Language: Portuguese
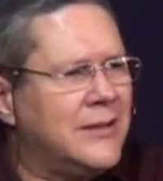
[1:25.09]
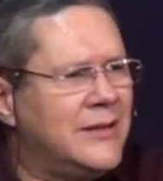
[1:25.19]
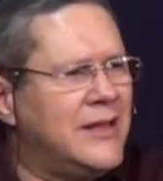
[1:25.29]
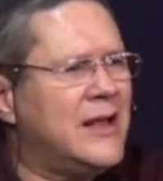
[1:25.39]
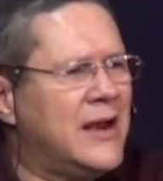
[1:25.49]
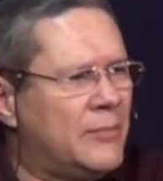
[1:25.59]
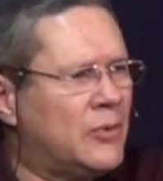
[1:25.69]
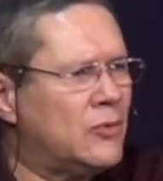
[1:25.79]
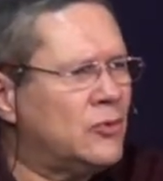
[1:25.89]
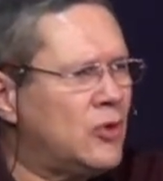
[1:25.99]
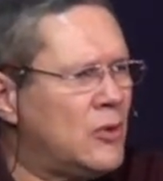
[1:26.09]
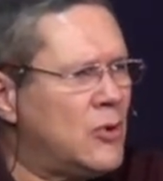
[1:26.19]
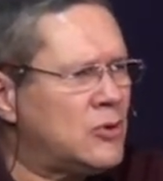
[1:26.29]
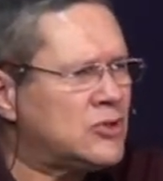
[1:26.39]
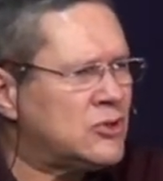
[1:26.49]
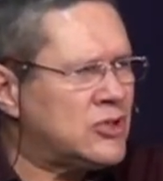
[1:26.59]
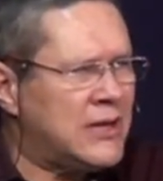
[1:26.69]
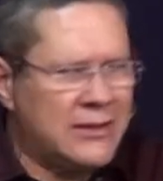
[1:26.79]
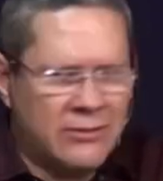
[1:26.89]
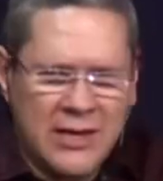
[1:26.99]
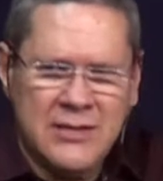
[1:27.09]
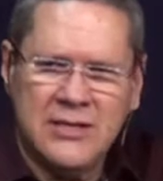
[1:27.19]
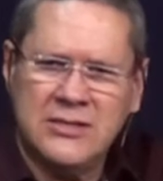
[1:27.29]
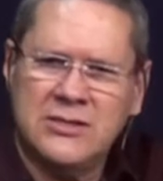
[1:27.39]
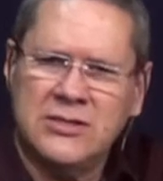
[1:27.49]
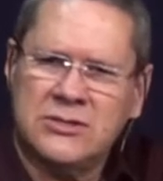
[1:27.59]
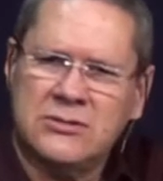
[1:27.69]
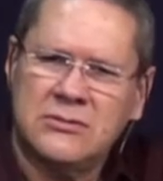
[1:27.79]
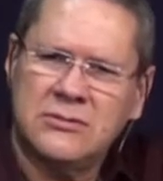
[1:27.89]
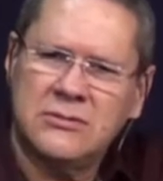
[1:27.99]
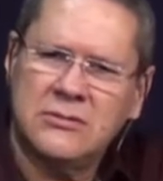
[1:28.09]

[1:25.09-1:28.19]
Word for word: Diga lá, pergunta ao irmão que está ao seu lado: quem disse isto?